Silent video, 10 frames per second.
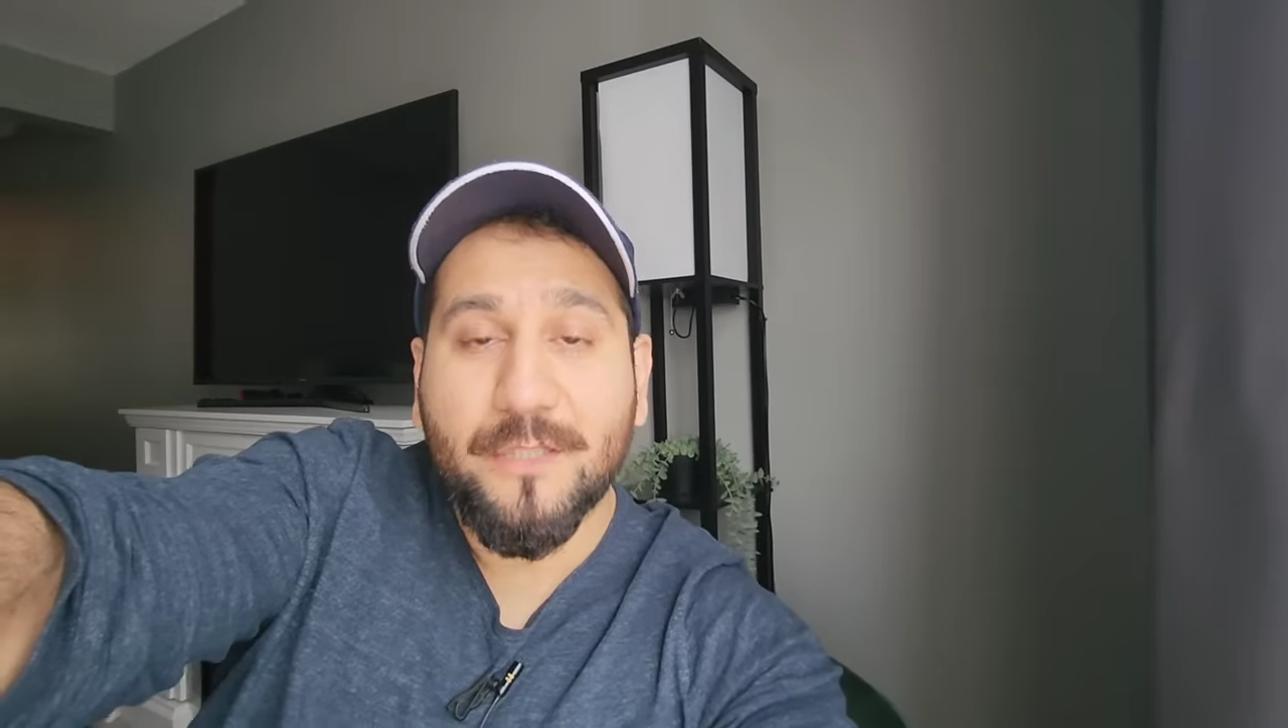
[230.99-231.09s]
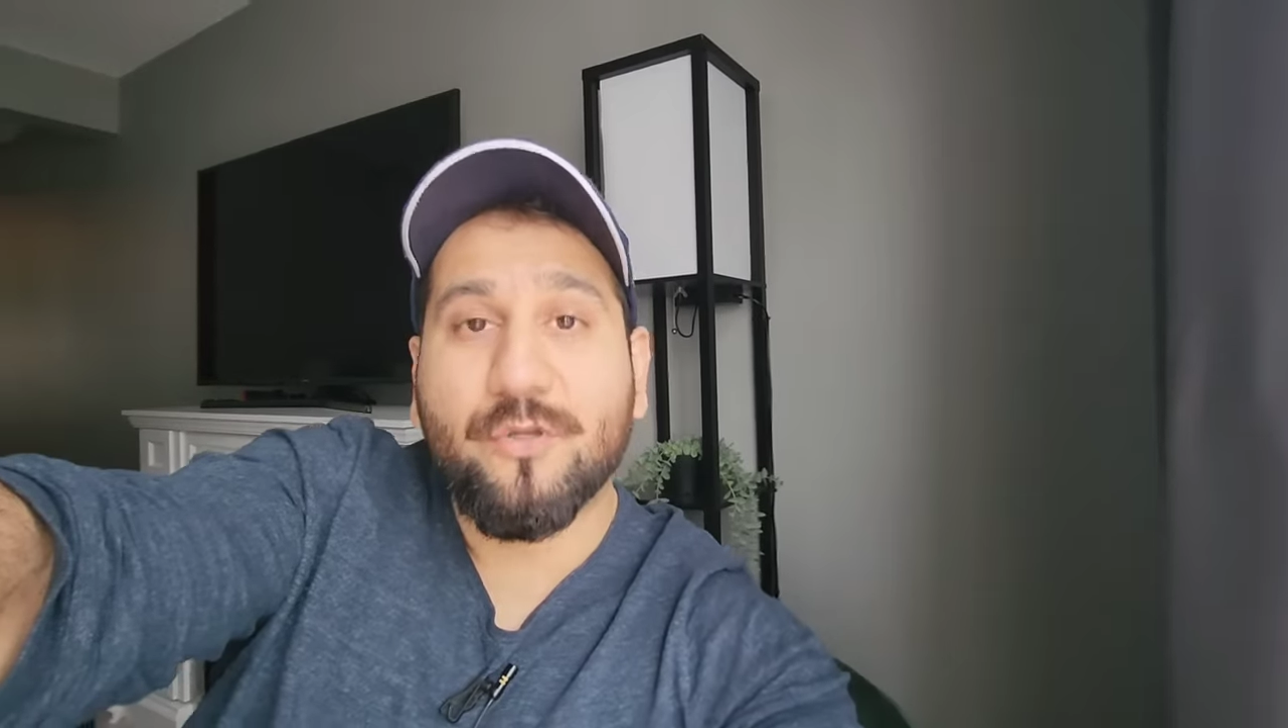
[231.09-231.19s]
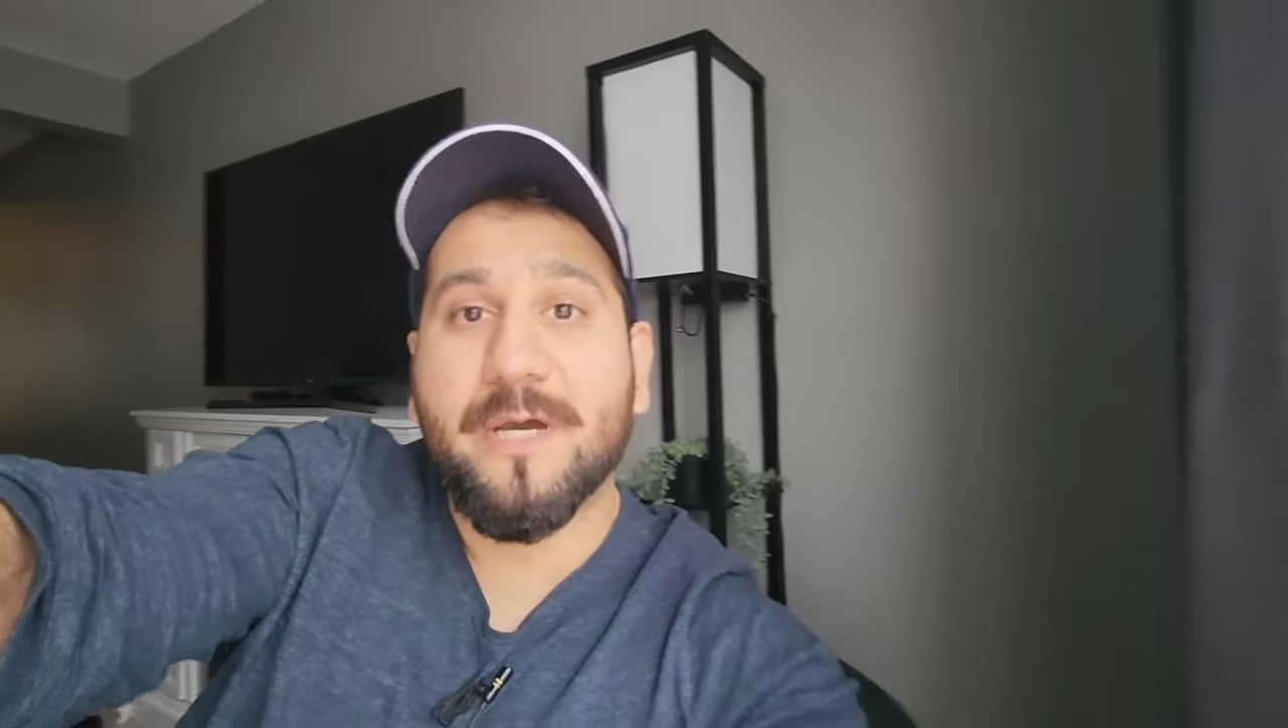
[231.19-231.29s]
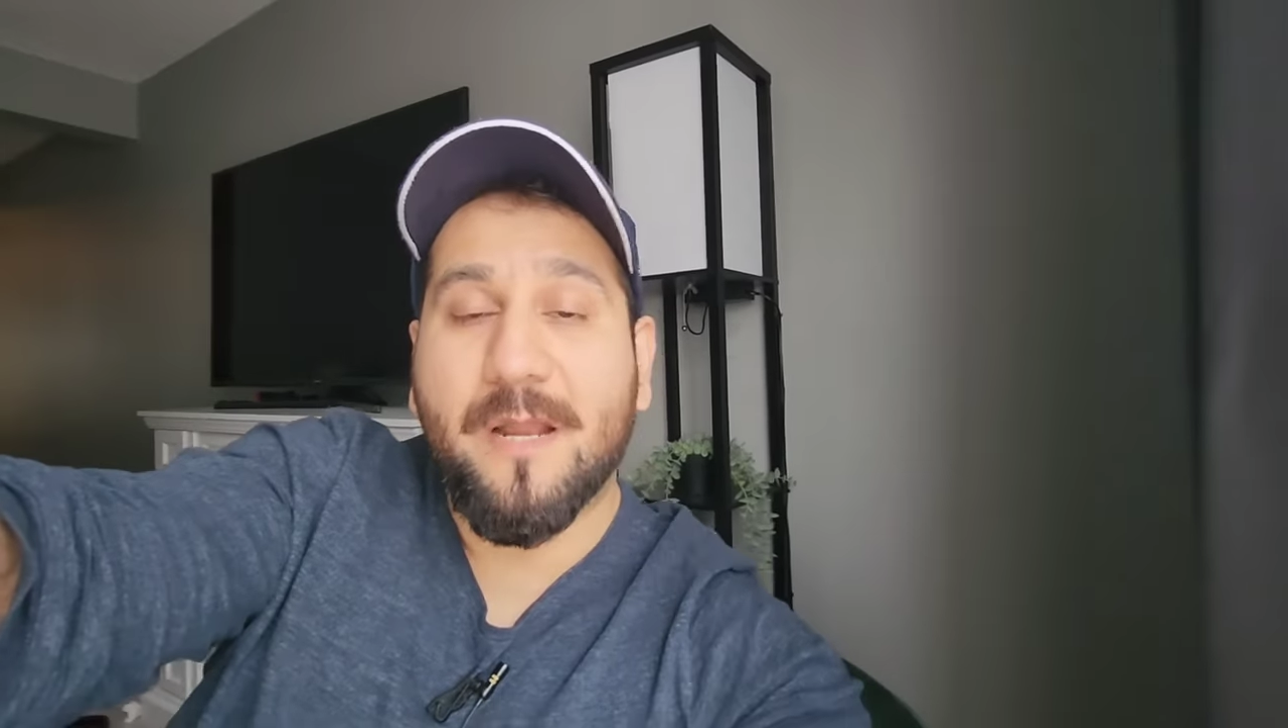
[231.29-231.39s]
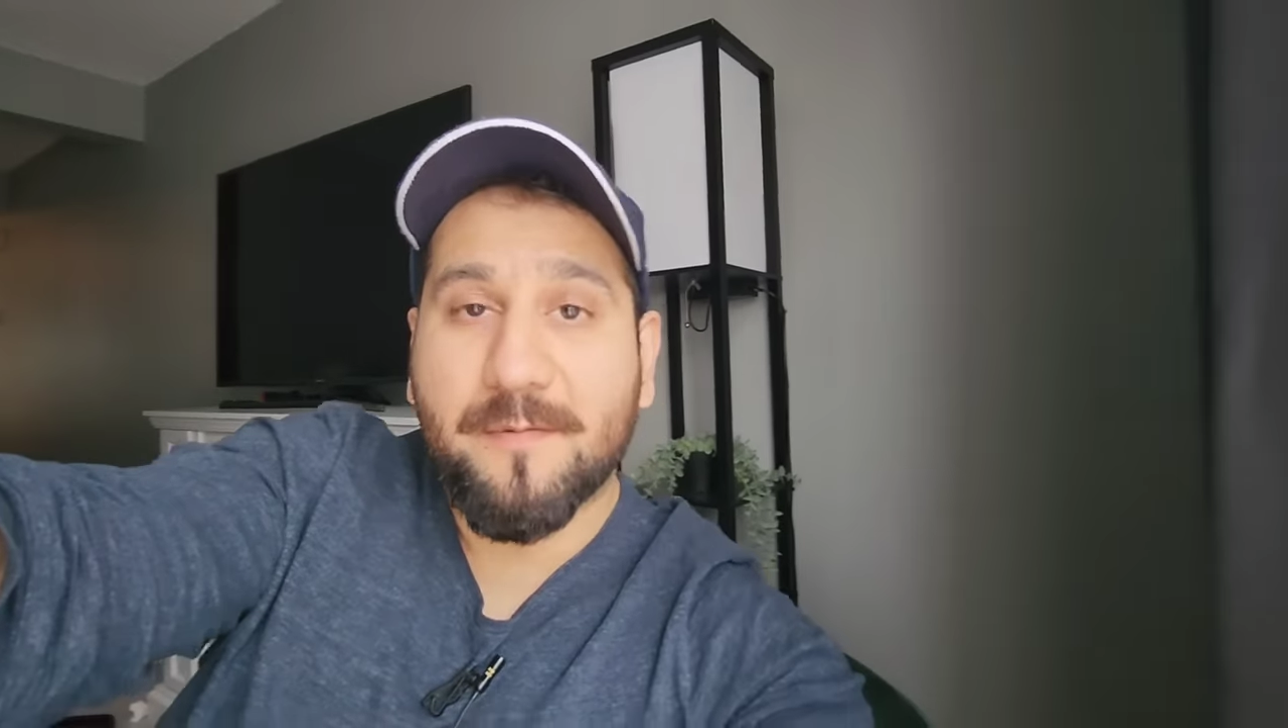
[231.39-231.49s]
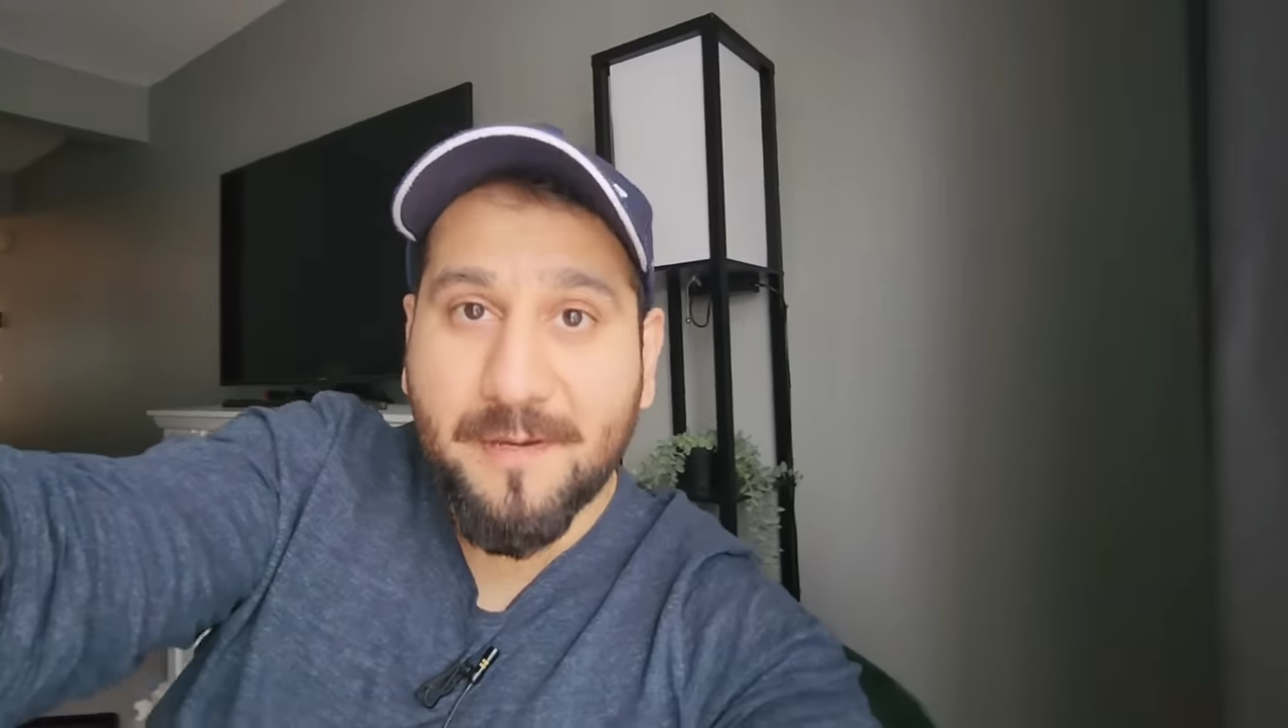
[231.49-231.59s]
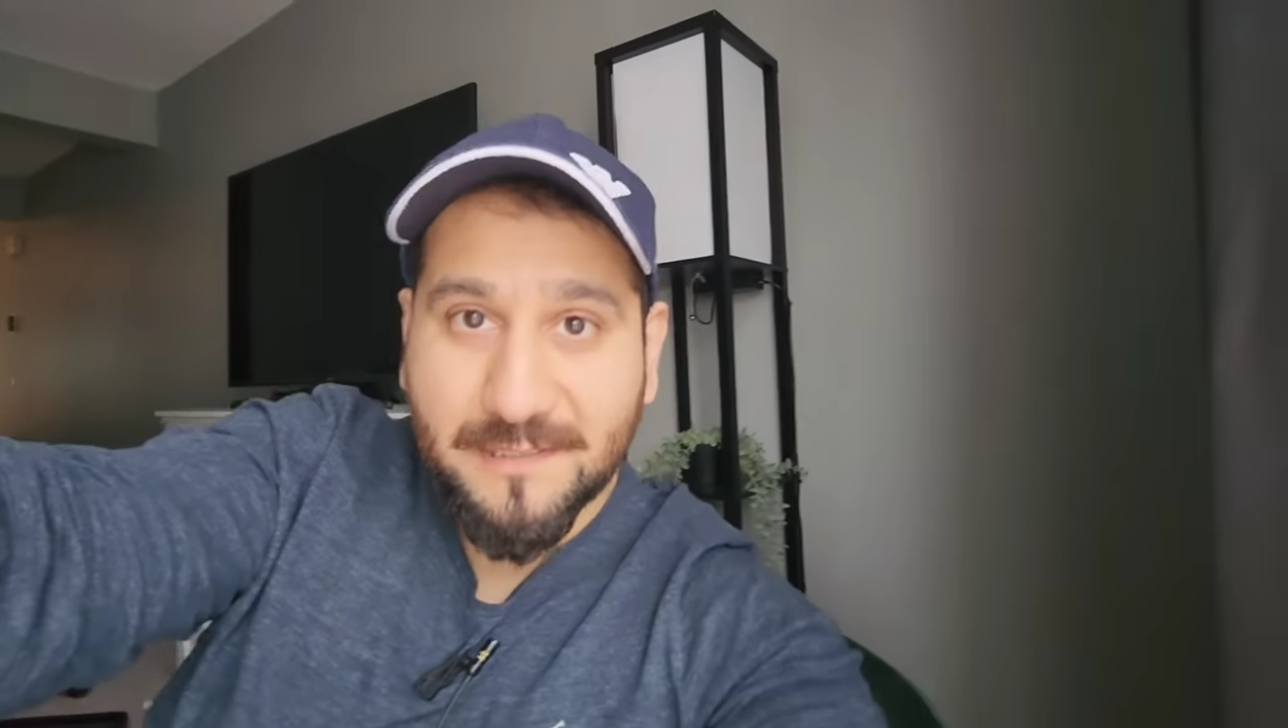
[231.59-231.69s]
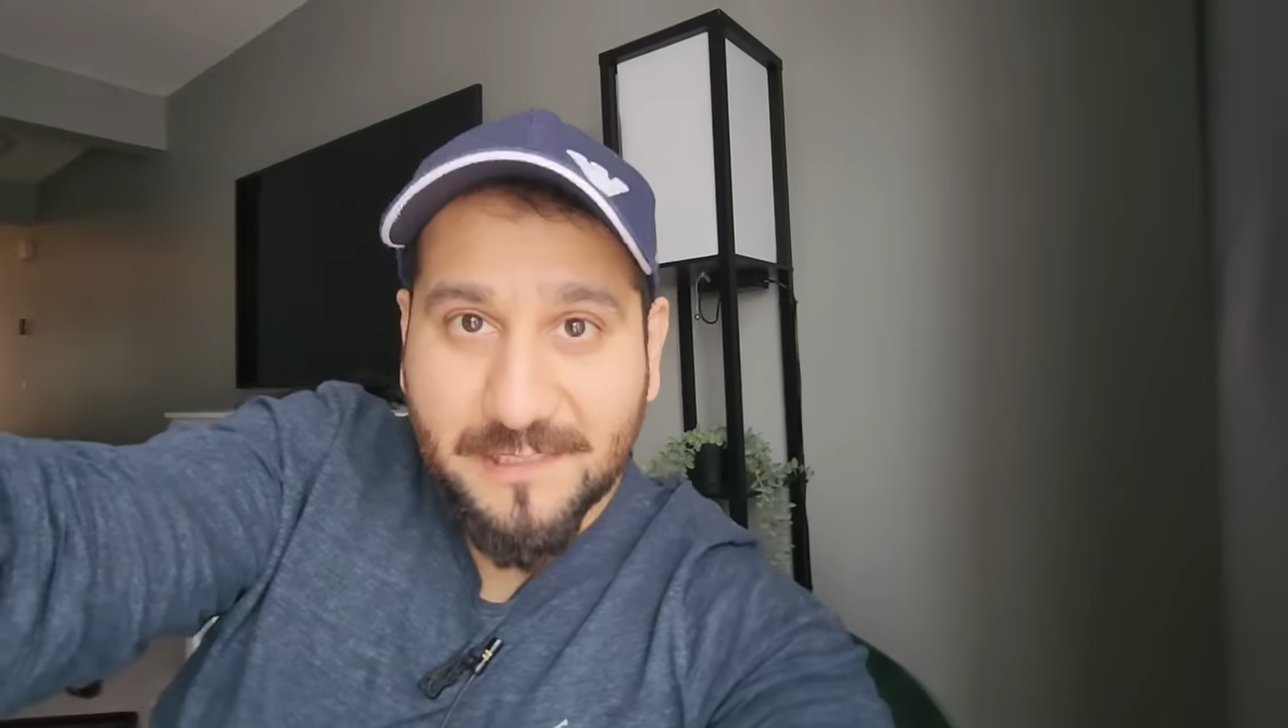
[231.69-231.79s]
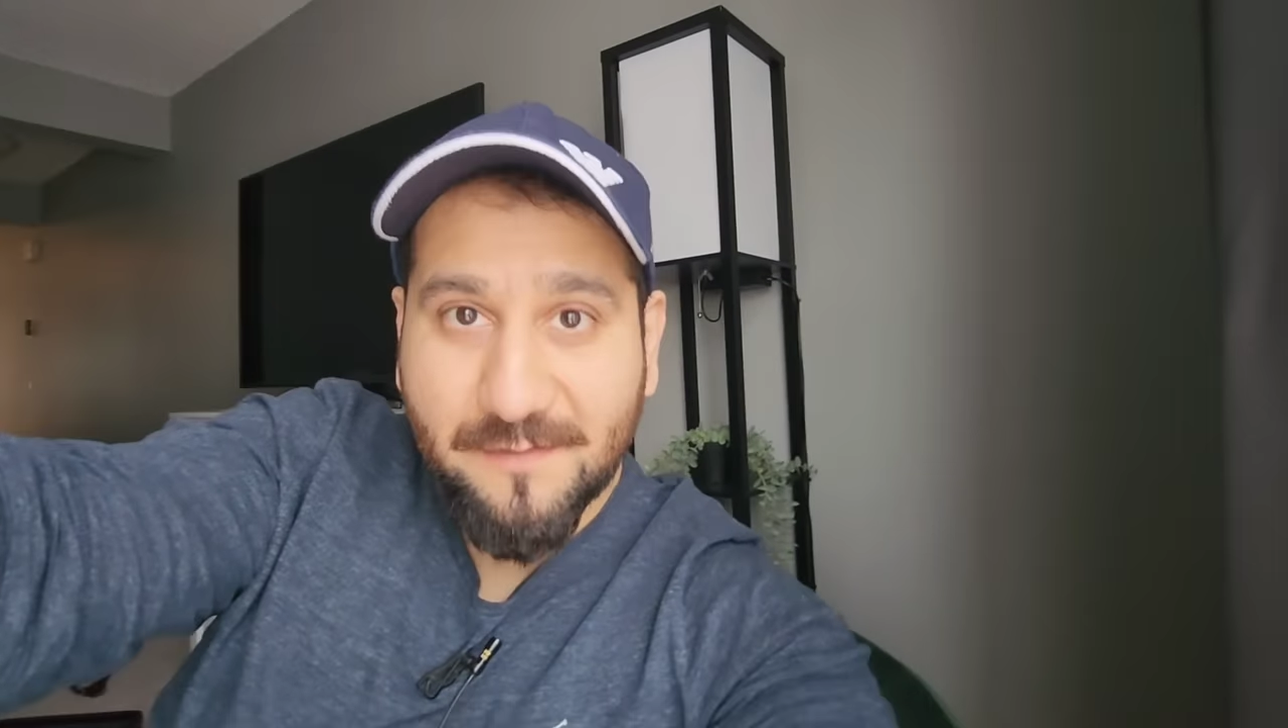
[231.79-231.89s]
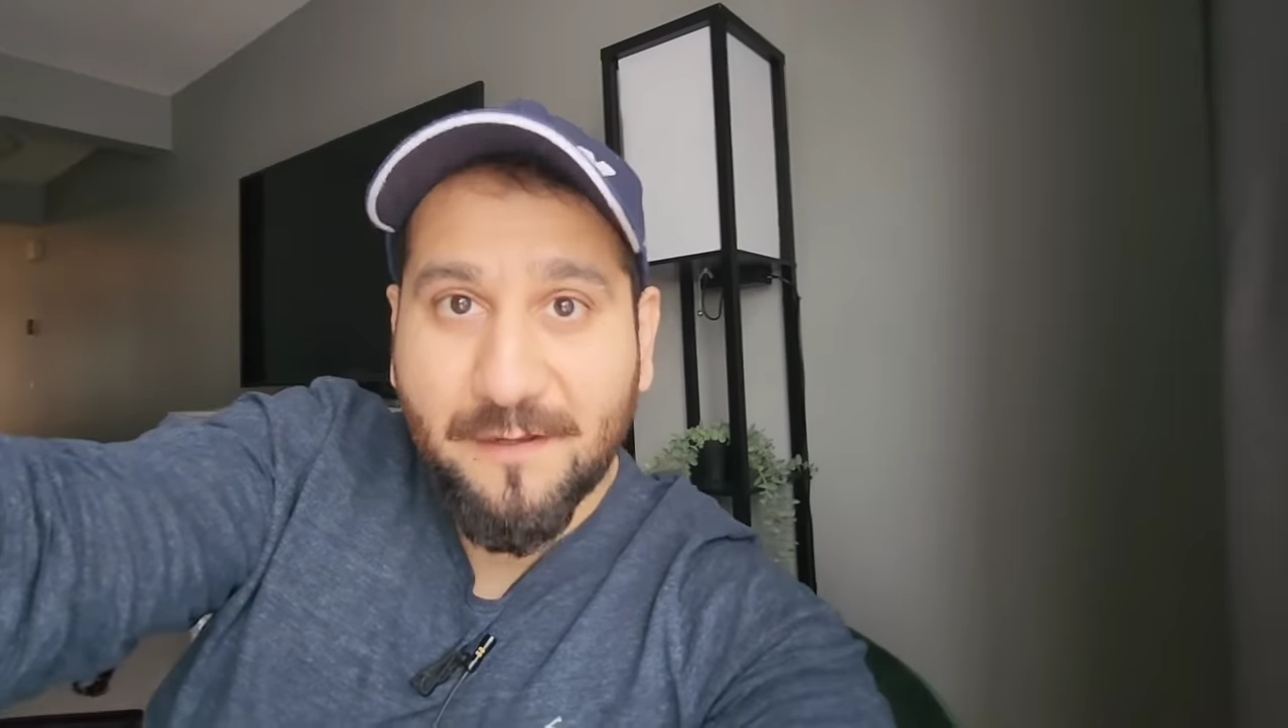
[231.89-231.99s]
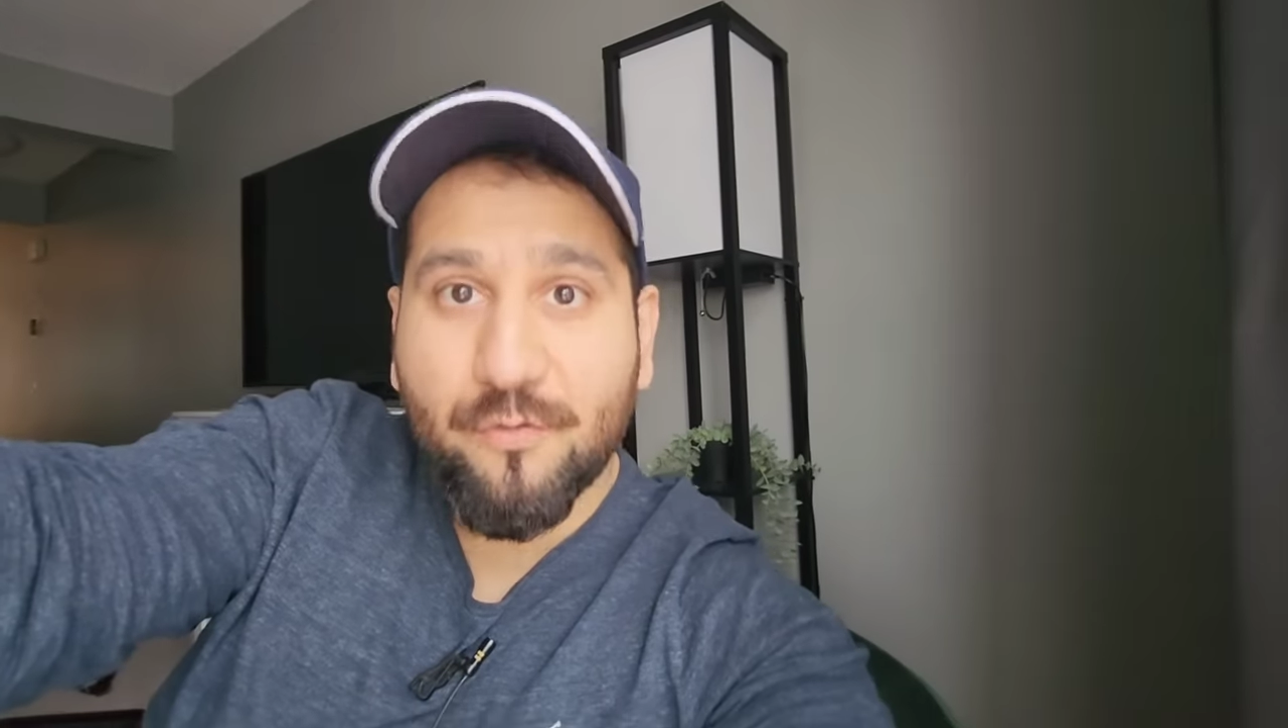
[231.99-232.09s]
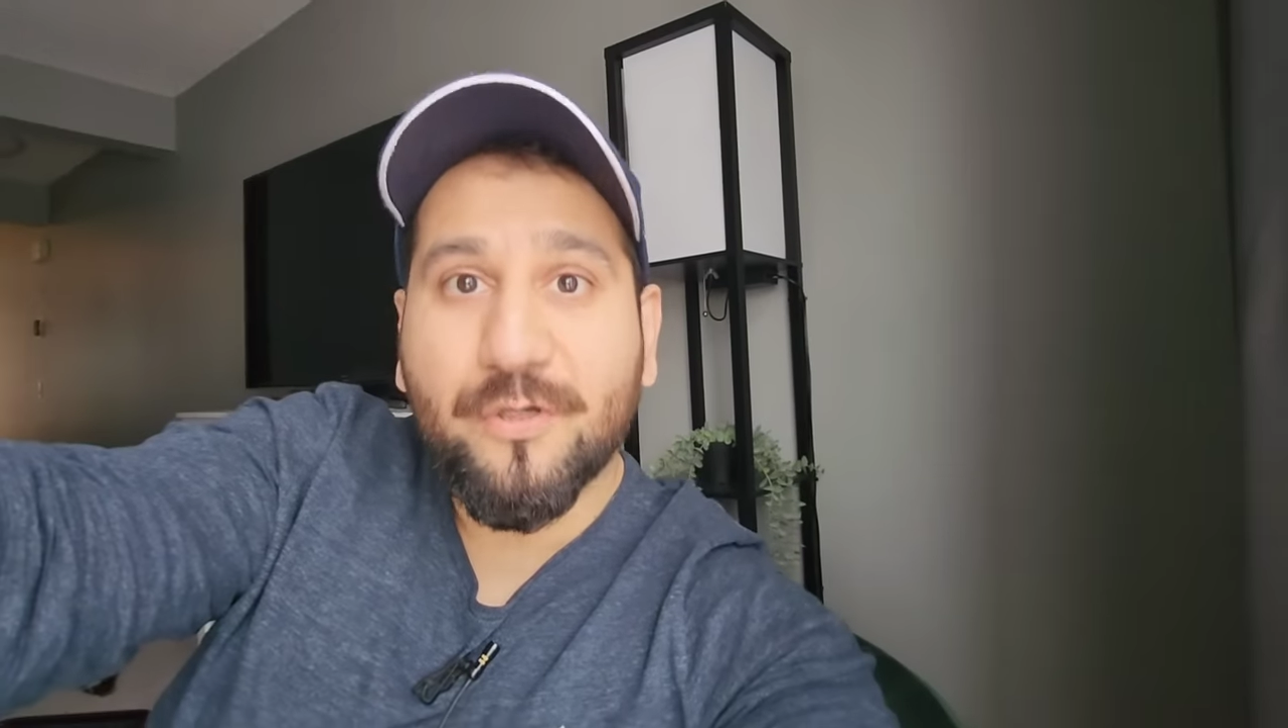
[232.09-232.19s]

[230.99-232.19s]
तो अगर आपके पास अच्छे सवाल